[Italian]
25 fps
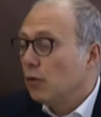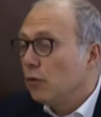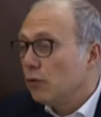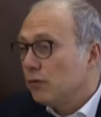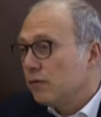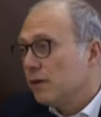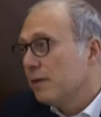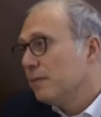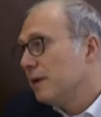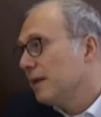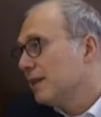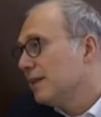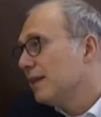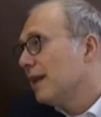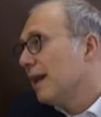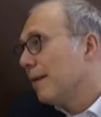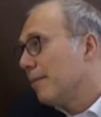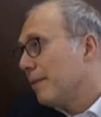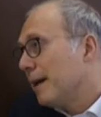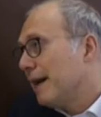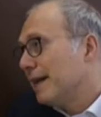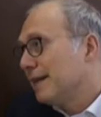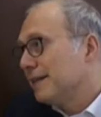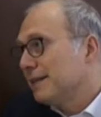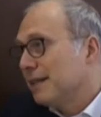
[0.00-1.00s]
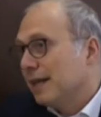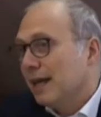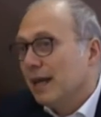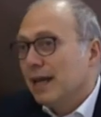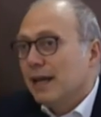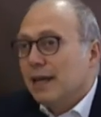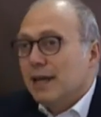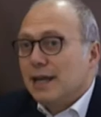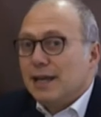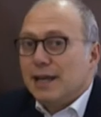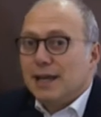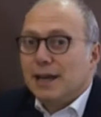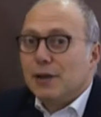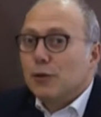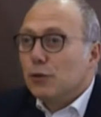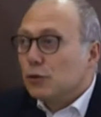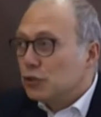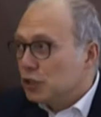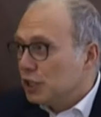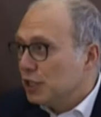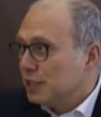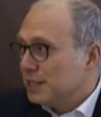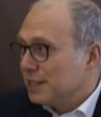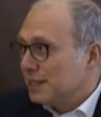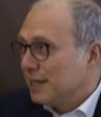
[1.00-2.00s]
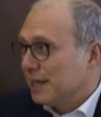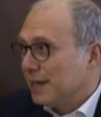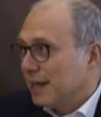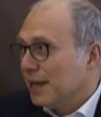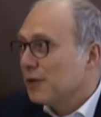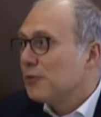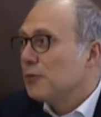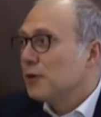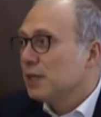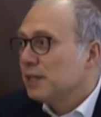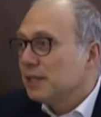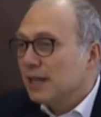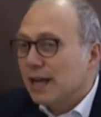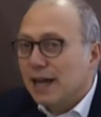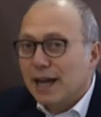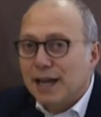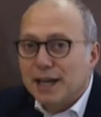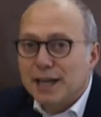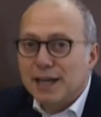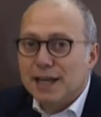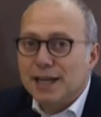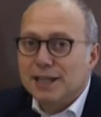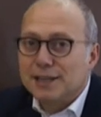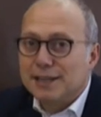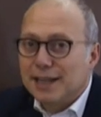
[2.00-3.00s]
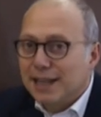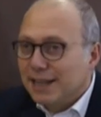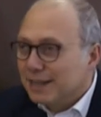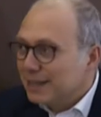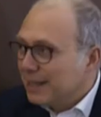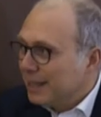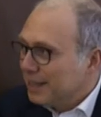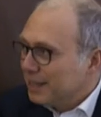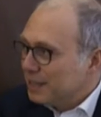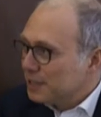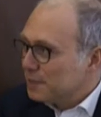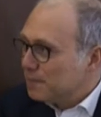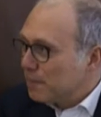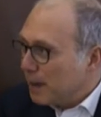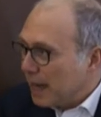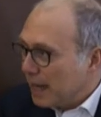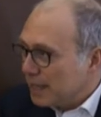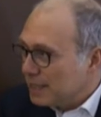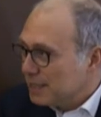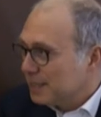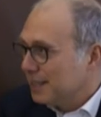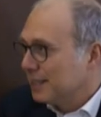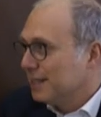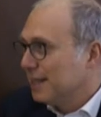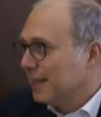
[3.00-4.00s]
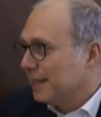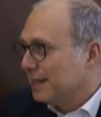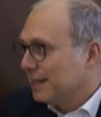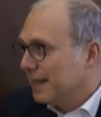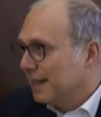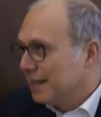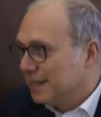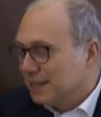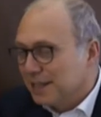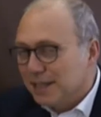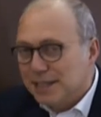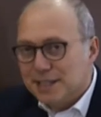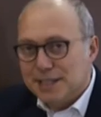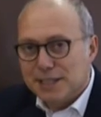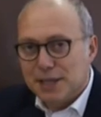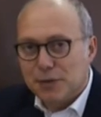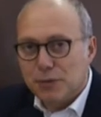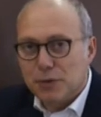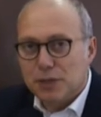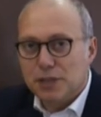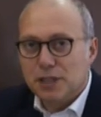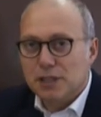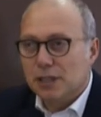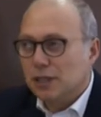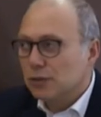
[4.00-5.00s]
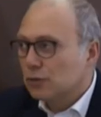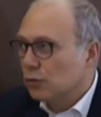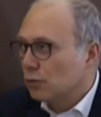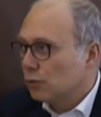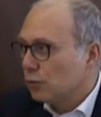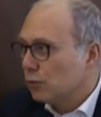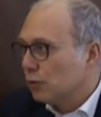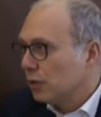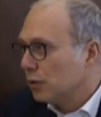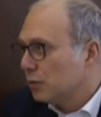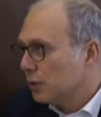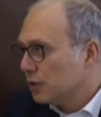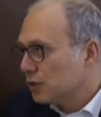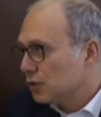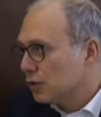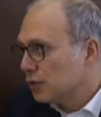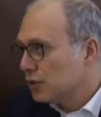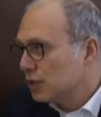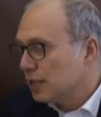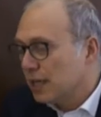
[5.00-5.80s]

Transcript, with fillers: Ovviamente la parte logistica e quindi anche de degli spazi, de dell'edilizia, quindi dentro cui questo certo.